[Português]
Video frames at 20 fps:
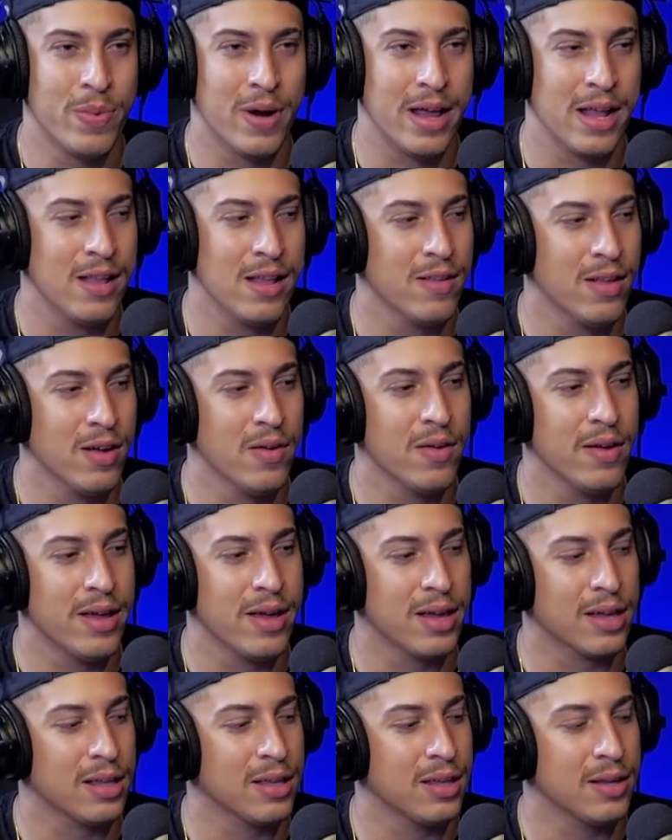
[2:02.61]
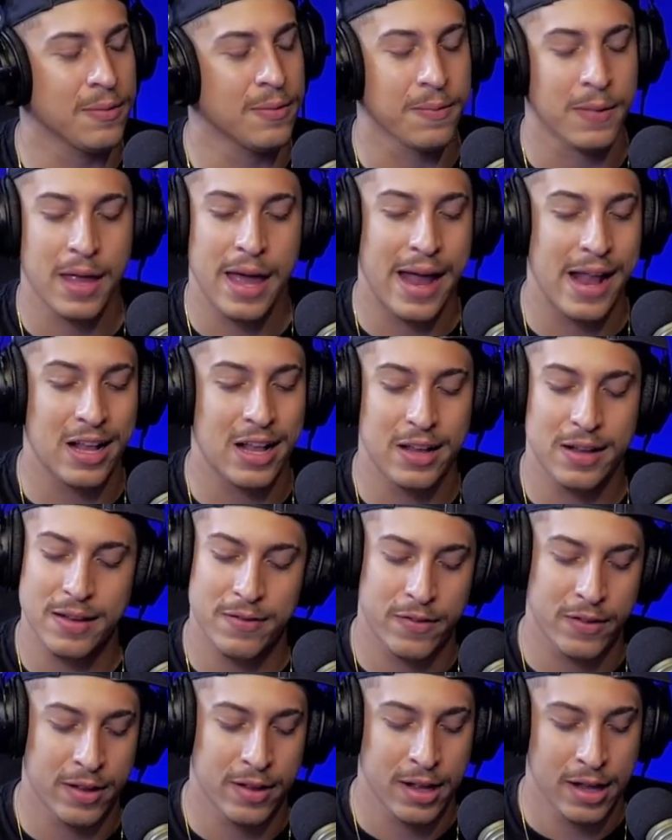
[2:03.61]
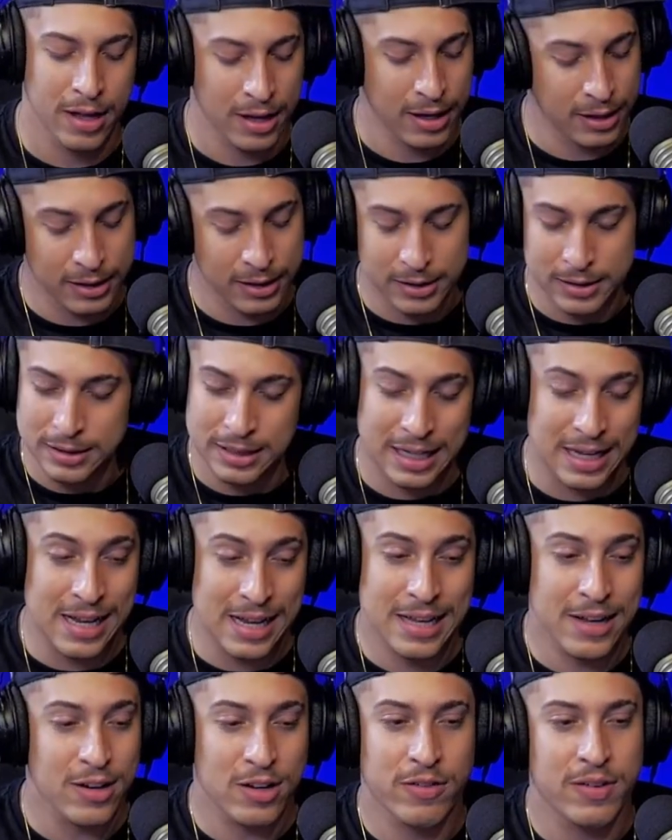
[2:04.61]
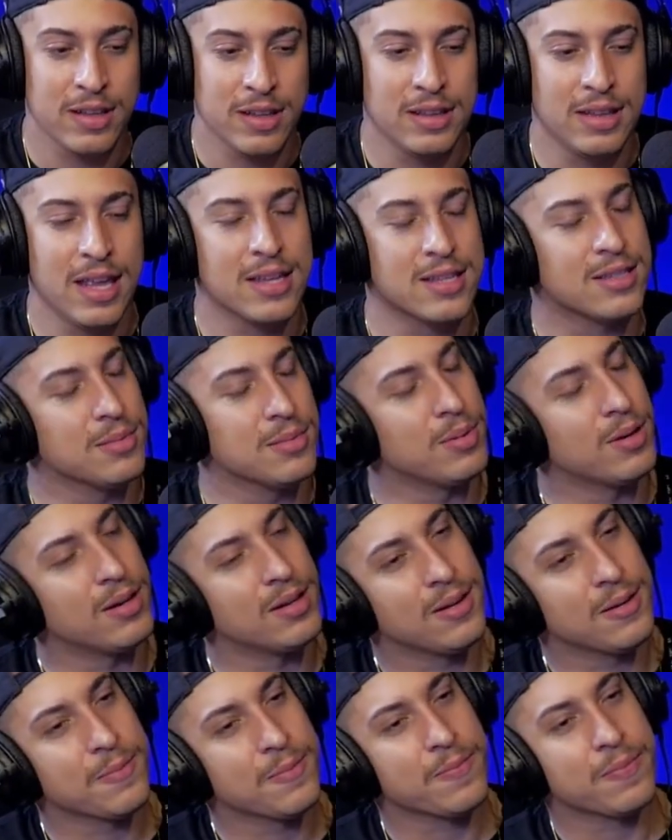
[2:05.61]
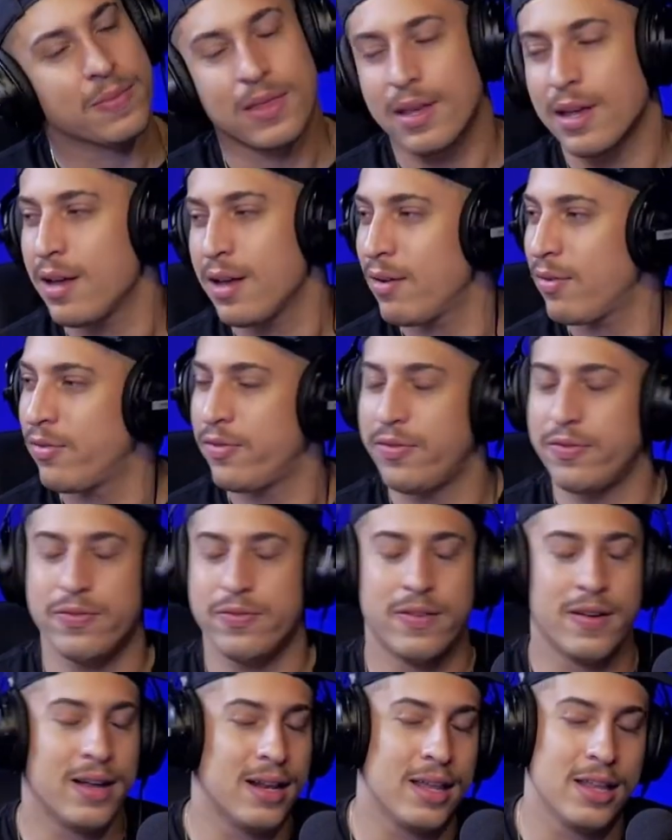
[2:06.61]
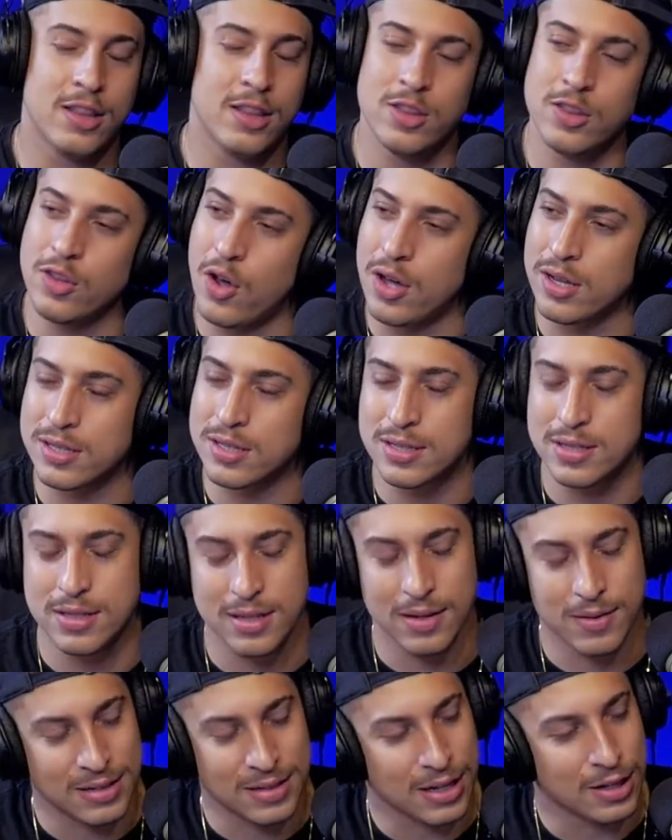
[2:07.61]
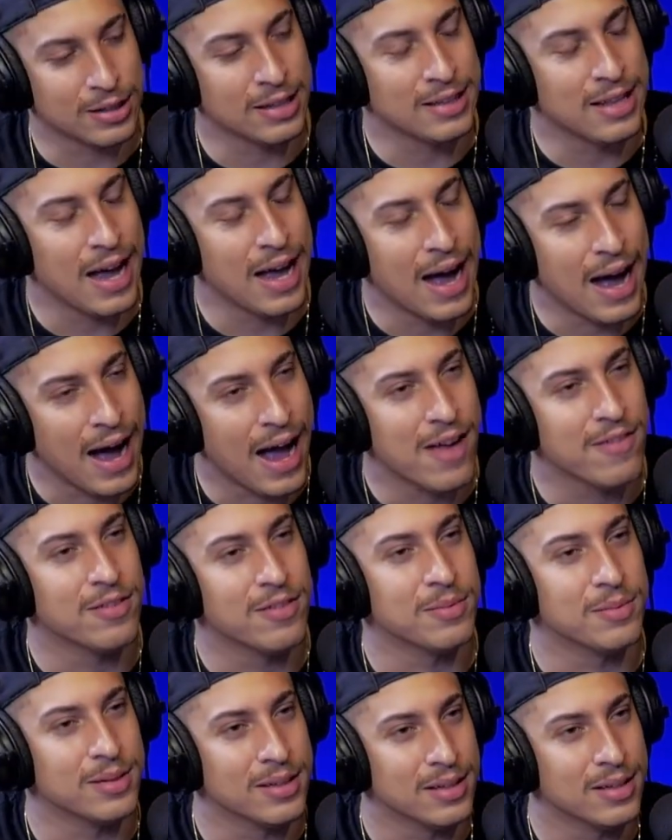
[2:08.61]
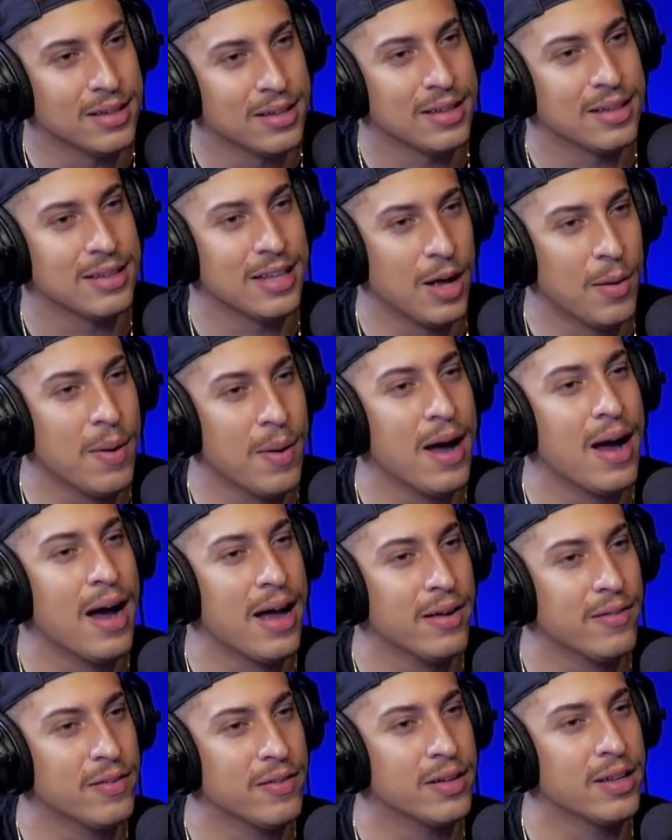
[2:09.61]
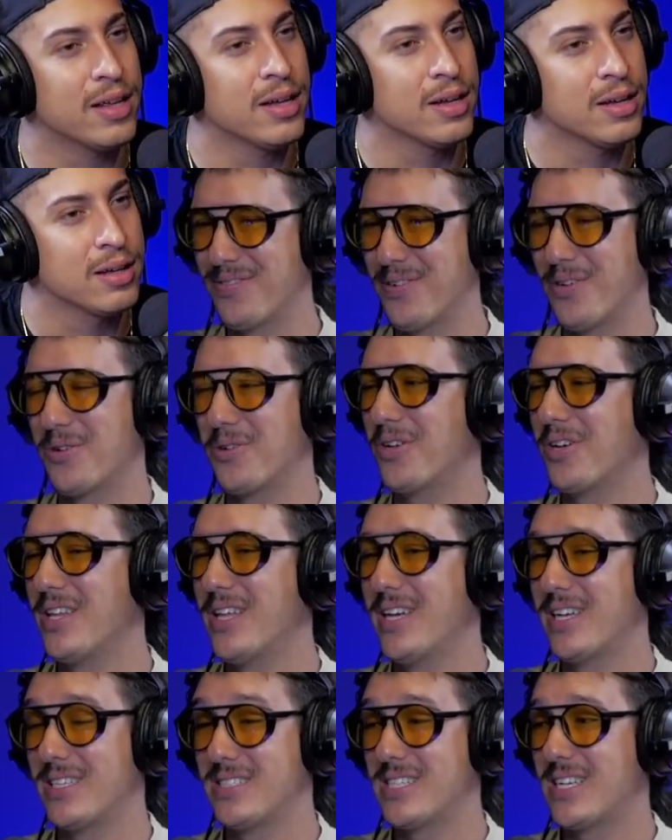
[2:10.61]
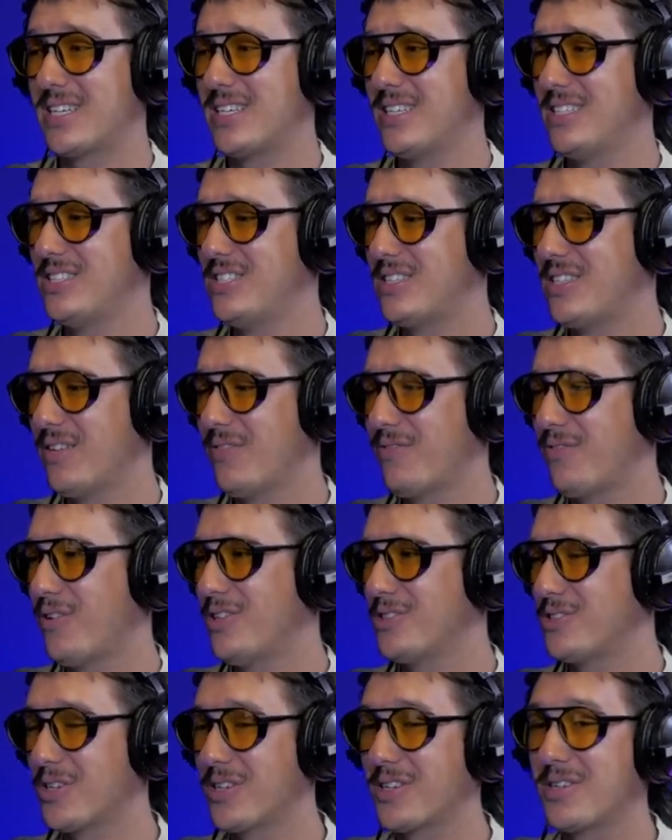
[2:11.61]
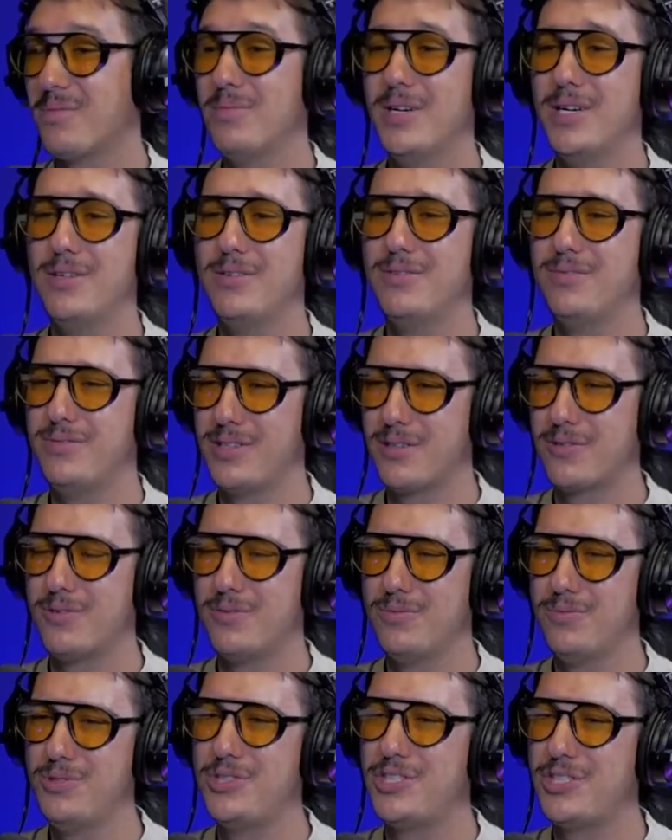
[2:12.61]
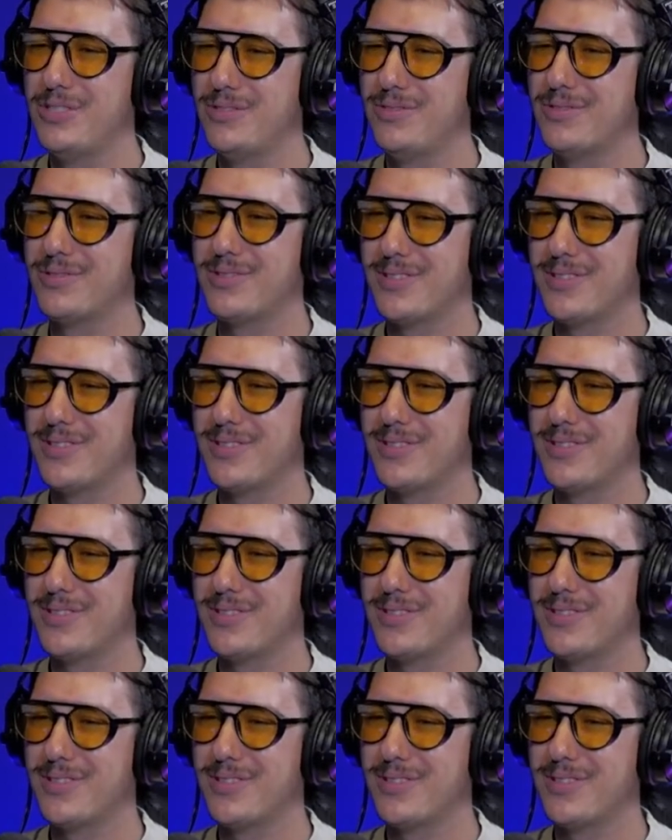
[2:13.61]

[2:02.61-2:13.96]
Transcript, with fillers: Ele não, é que. Aí ele falou. Ele queria que eu vendesse, brother. Falei, nossa, saí tanta raiva, mano. Dá uma é raiva, foda, foda. Quando a galera desacredita é foda. Só que, mano, vira combustível.